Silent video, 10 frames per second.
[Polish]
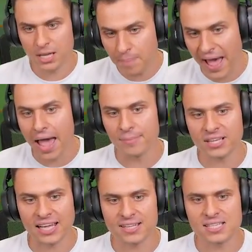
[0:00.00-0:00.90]
I
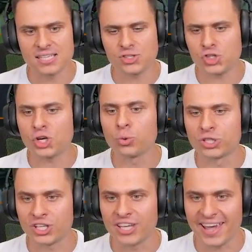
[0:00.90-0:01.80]
PMik ten e,
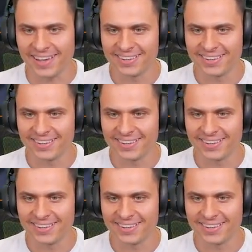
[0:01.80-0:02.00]
cichutki, nie?